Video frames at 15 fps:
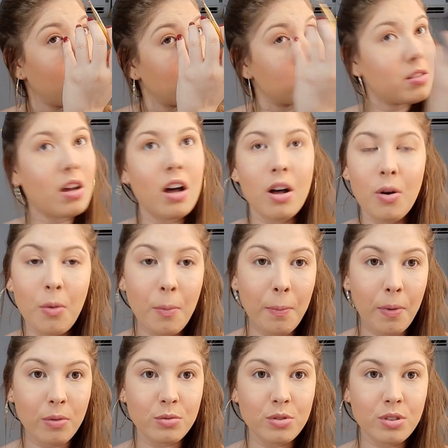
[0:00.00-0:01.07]
Só um
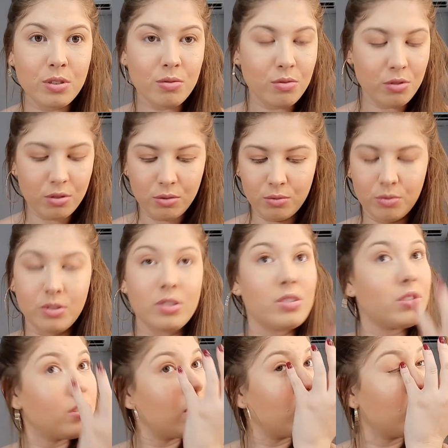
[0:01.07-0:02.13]
pontinho de
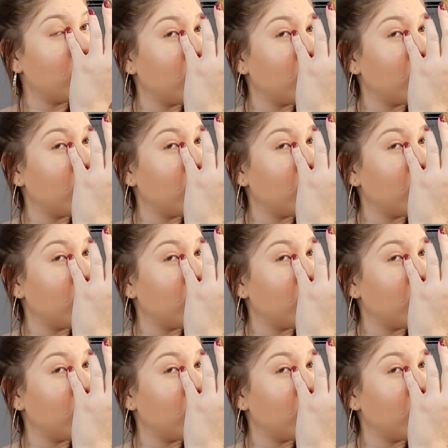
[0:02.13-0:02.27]
luz.